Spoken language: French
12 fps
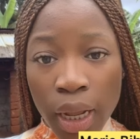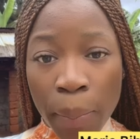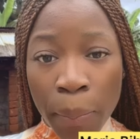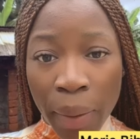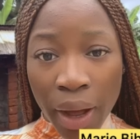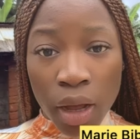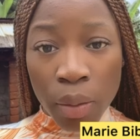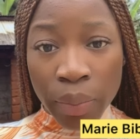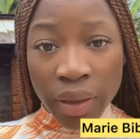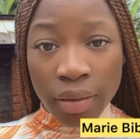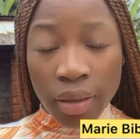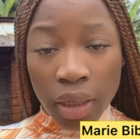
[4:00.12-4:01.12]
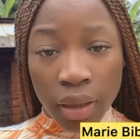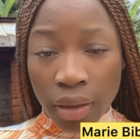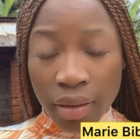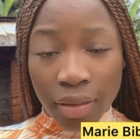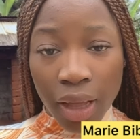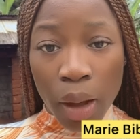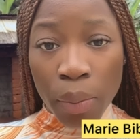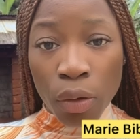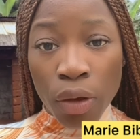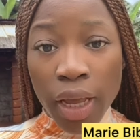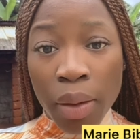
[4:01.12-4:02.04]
n'est pas un métier détestable.